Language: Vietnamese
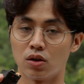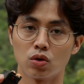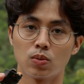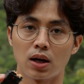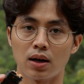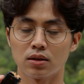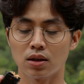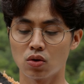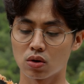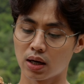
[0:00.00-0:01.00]
nói chung mà ăn
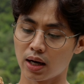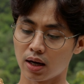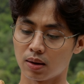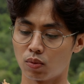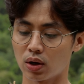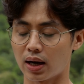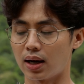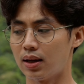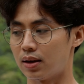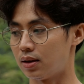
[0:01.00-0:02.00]
rất ok mỗi
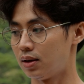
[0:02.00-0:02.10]
cái là